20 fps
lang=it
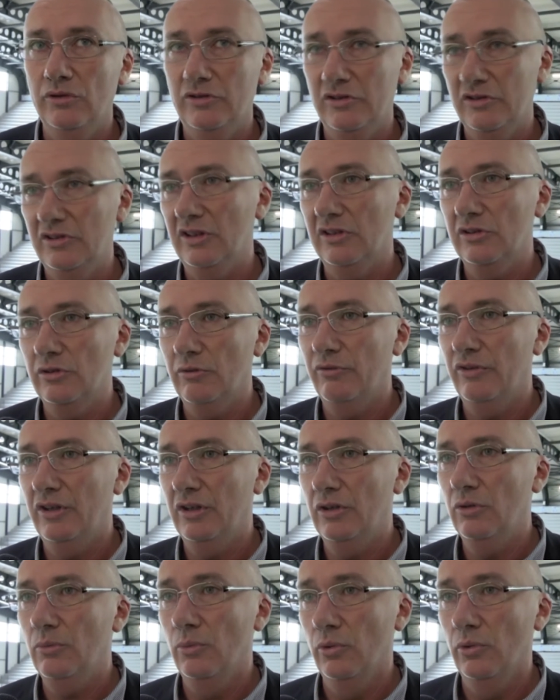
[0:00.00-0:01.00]
si sta
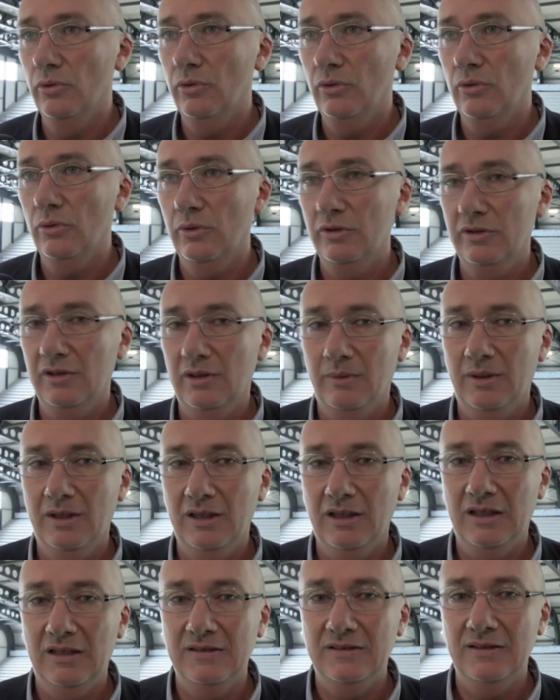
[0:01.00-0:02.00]
soffrendo molto questa
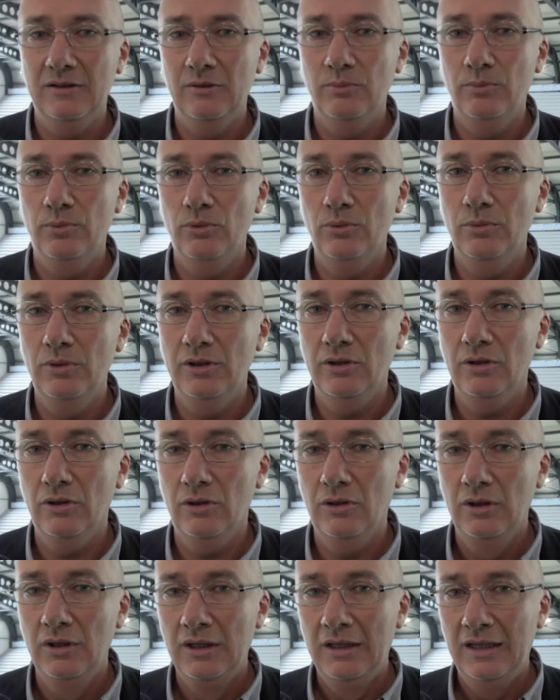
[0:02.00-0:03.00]
mancanza di pubblico